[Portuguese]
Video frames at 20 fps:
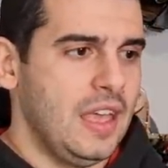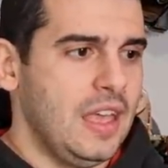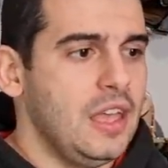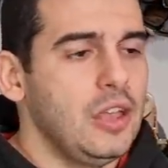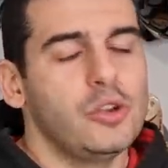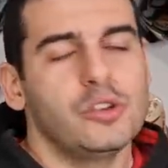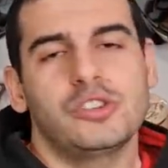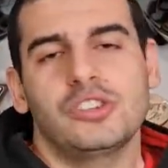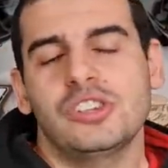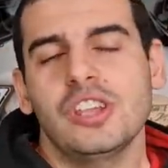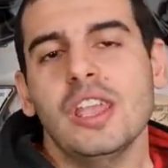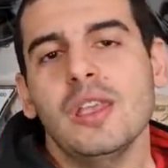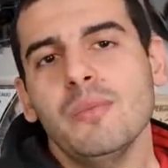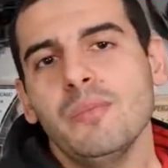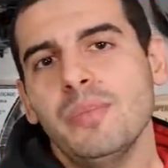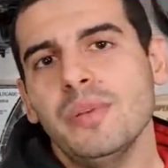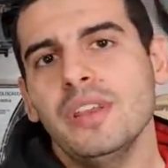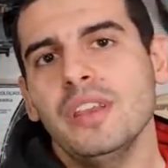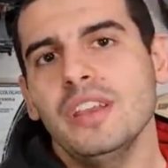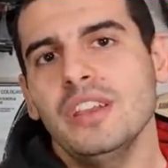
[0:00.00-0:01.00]
Eu
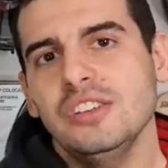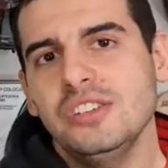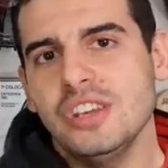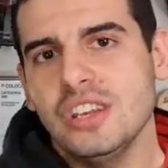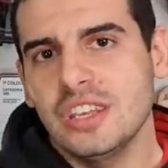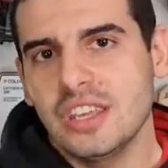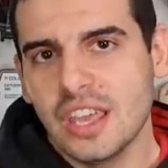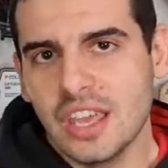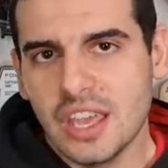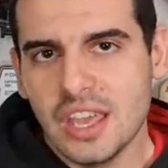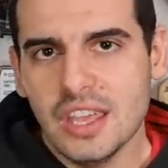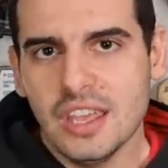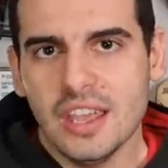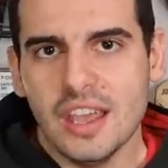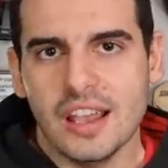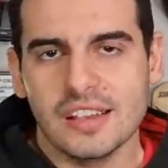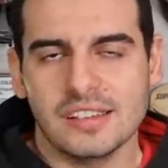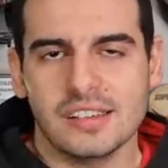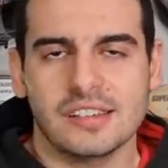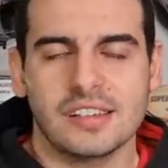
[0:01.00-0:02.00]
sempre indiquei
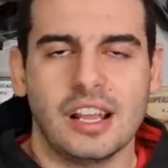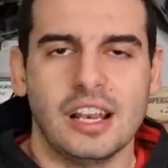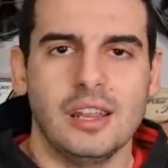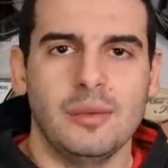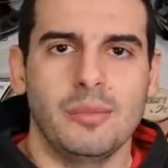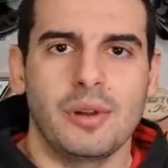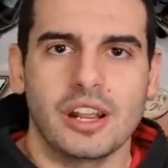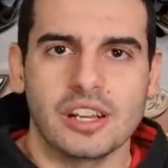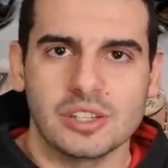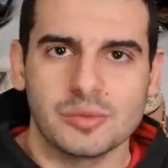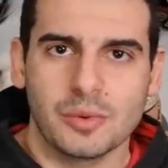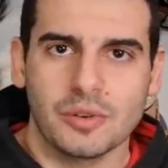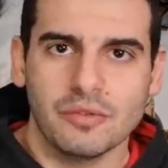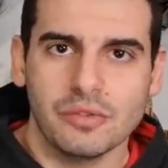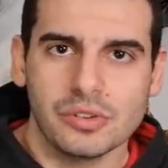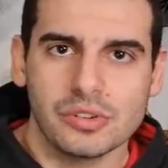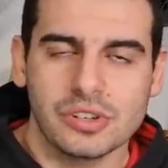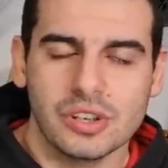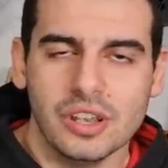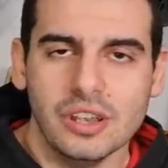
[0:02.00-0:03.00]
essas calibragens para
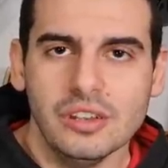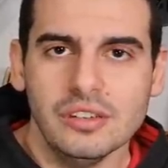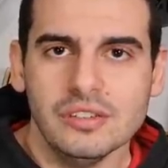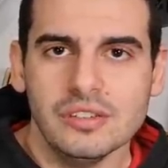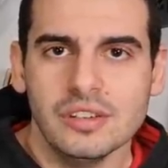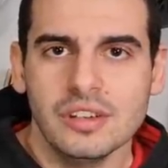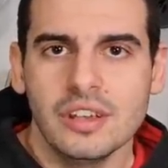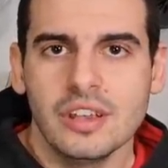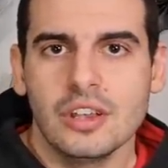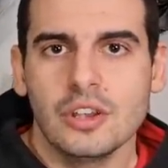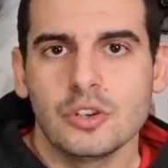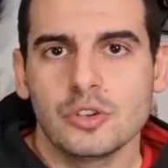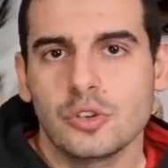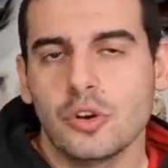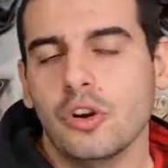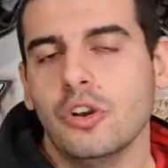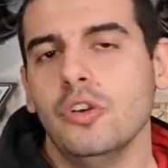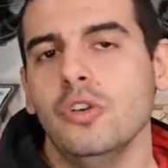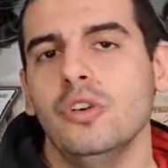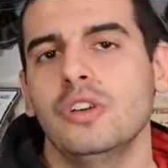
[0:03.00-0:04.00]
vocês,
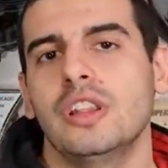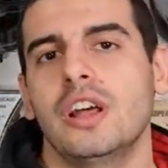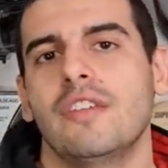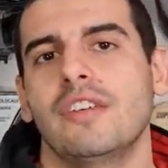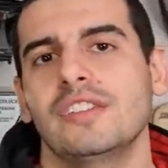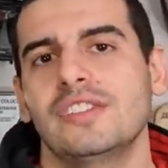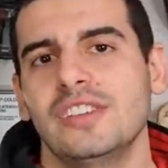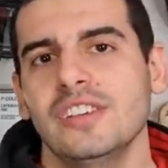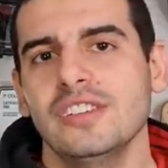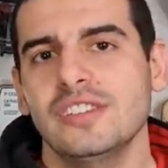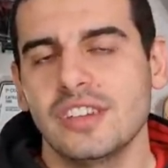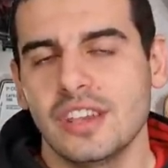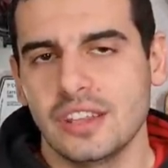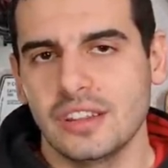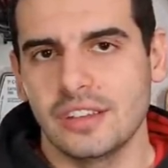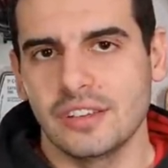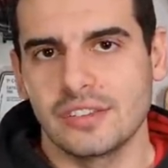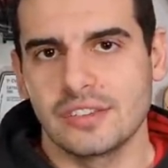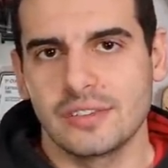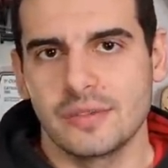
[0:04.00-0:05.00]
só que eu andava de
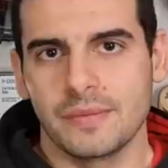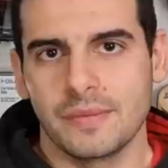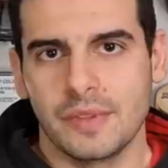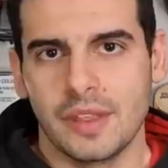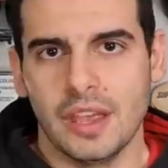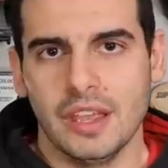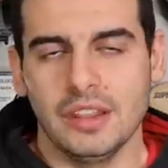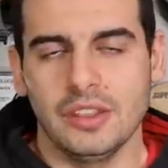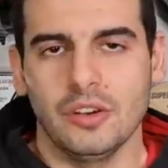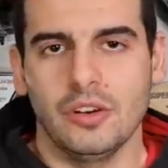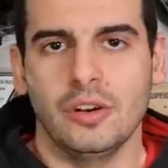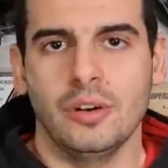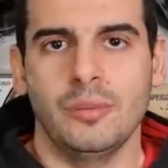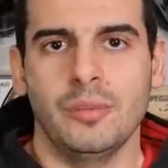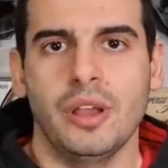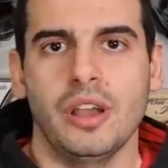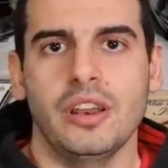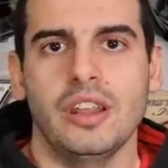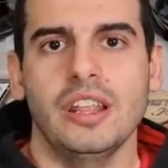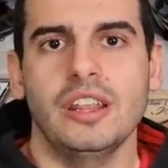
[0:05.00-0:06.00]
600, né? Então a
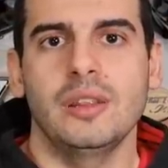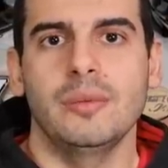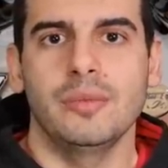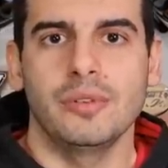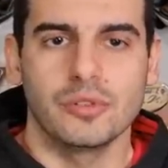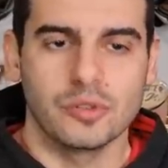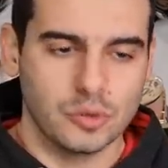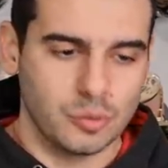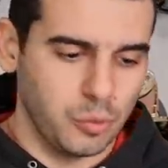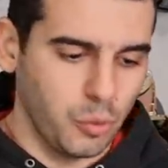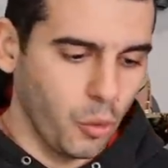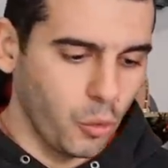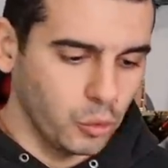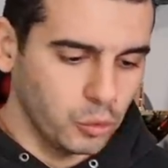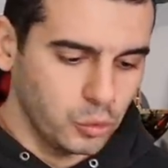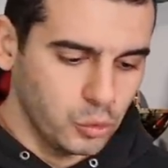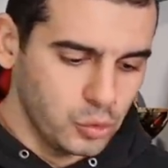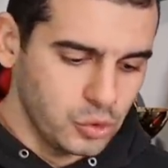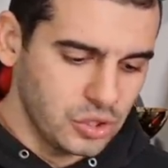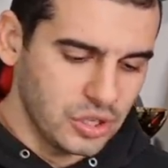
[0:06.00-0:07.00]
maioria dos meus
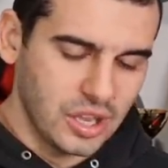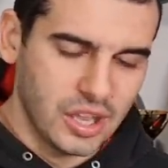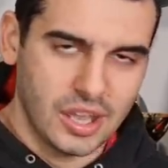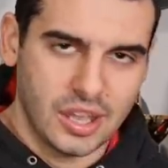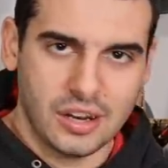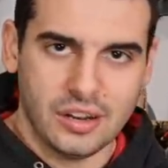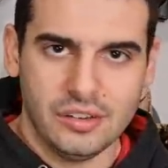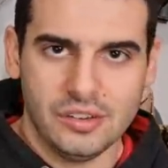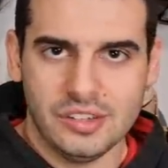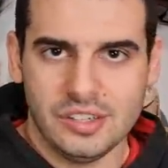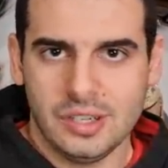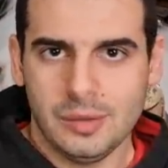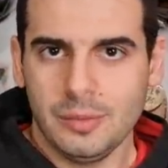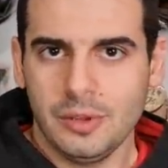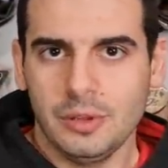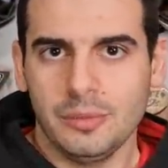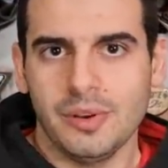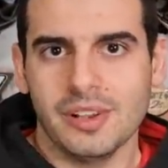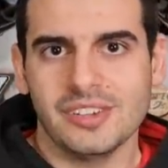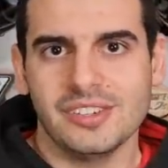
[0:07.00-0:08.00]
pontos eram em cima
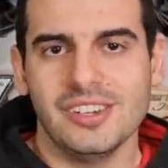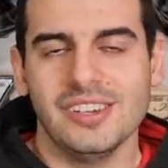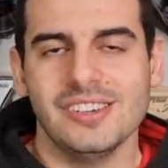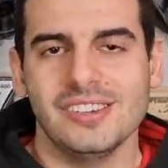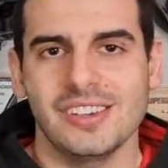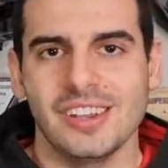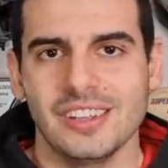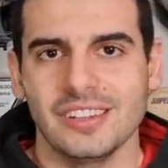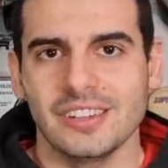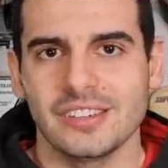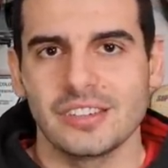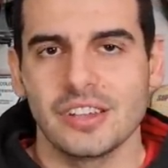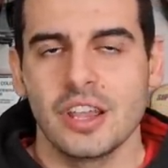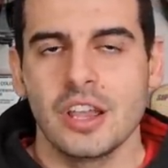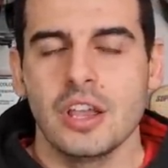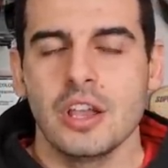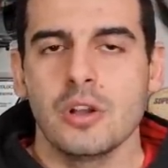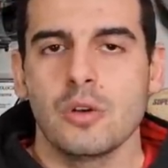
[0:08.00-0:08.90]
de uma 600.